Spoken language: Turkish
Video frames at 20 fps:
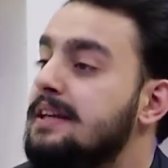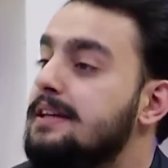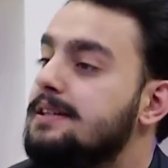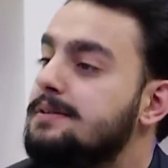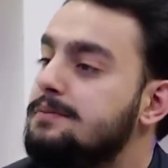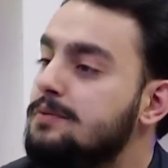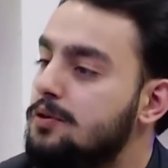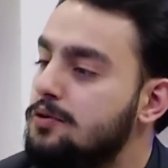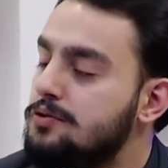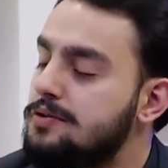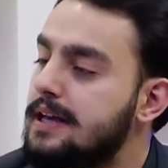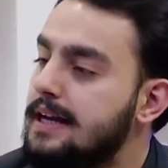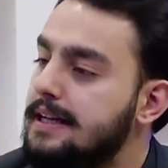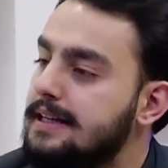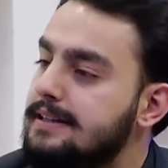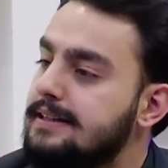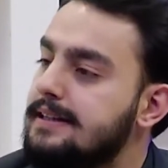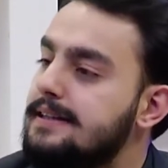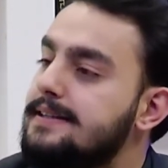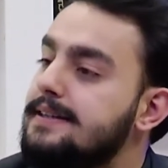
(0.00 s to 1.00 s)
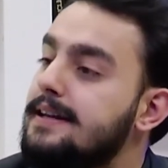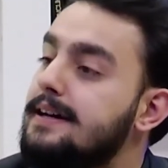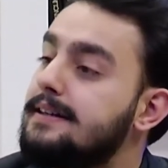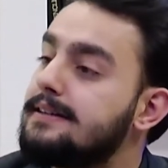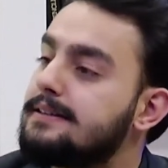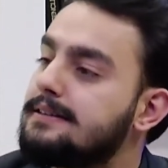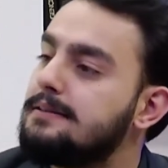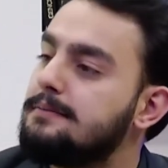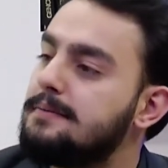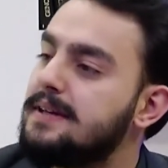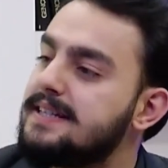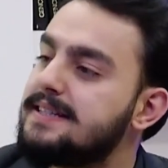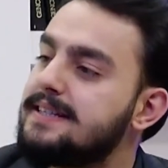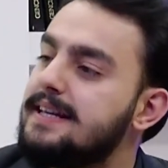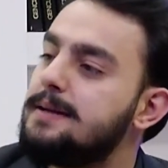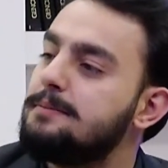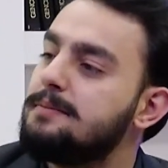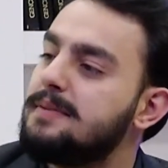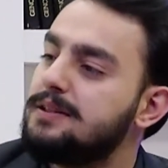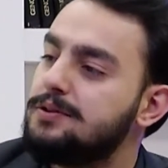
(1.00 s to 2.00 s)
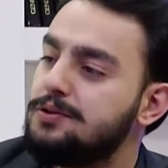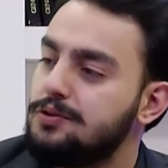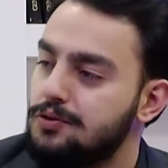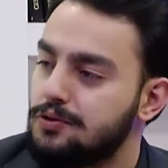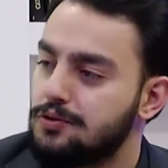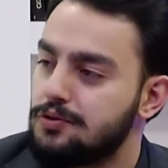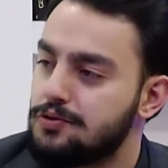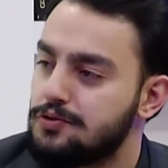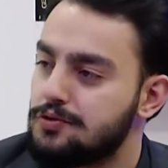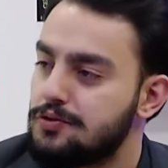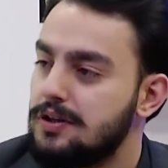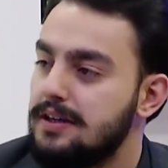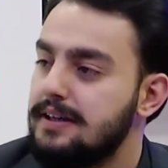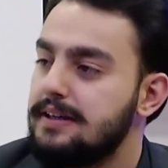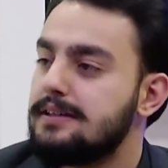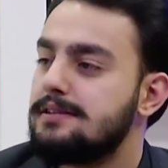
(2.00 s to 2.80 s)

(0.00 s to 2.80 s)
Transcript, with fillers: Şimdi özellikle sağlıklı beslenme diyoruz.